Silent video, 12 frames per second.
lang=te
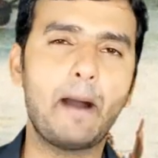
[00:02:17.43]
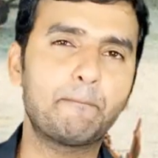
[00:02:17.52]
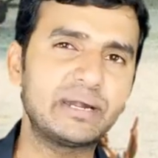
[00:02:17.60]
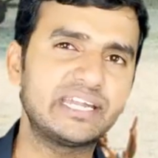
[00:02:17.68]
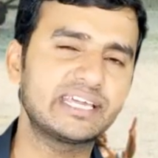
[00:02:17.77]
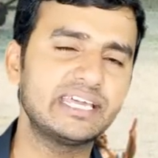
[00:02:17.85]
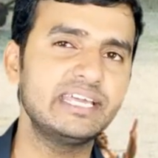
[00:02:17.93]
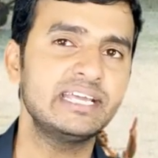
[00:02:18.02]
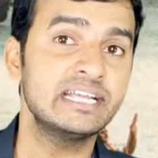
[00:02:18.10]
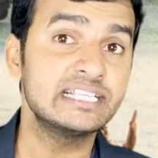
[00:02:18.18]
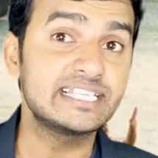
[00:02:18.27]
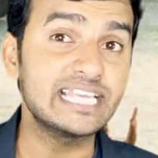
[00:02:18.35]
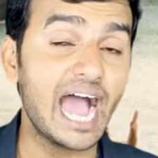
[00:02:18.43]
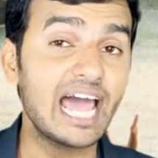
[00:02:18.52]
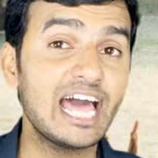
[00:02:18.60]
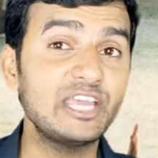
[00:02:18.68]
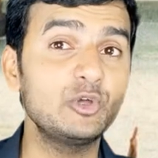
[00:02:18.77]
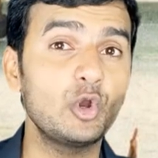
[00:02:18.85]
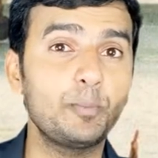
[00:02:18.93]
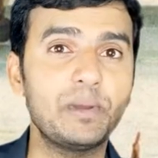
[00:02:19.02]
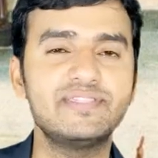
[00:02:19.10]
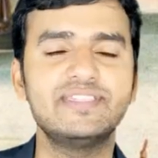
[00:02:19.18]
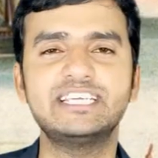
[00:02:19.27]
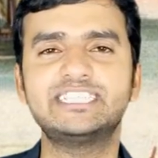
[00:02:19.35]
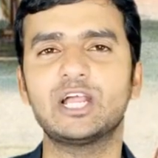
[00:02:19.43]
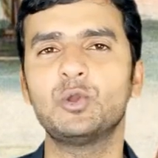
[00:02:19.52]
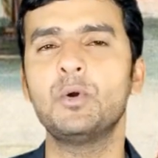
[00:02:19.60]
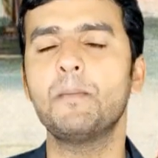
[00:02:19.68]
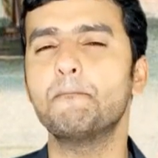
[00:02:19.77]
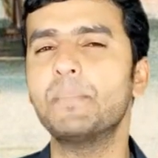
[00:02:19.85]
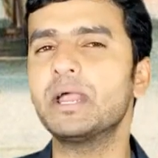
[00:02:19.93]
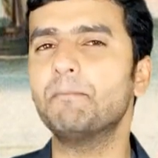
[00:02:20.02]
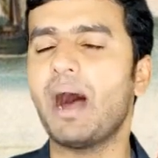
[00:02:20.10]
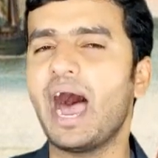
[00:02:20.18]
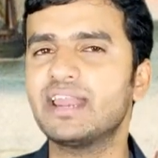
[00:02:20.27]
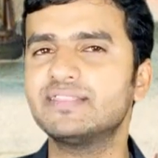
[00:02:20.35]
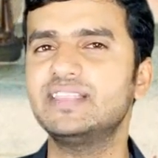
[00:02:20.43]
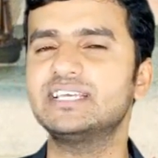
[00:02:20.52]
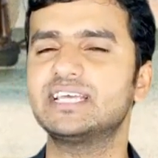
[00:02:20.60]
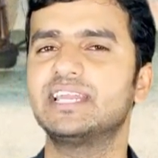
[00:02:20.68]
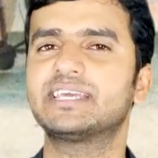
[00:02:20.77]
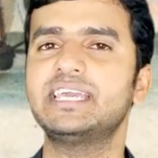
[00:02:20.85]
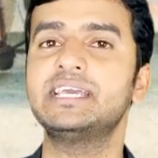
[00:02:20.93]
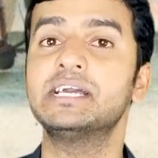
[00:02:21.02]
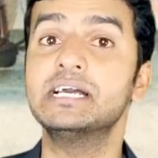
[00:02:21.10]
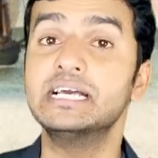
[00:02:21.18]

అప్పటికి చాలా యూరోపియన్ దేశాలు మన భారతదేశానికి